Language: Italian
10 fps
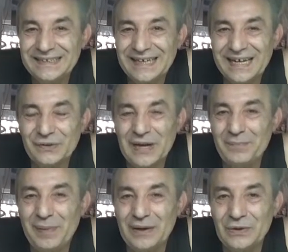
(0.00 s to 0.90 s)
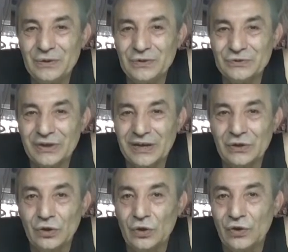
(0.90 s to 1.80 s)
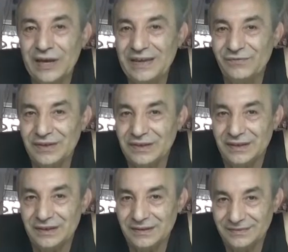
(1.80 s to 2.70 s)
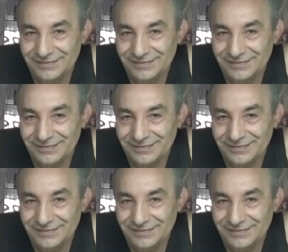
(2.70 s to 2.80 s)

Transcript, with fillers: che non è palloso, che non lo eviti,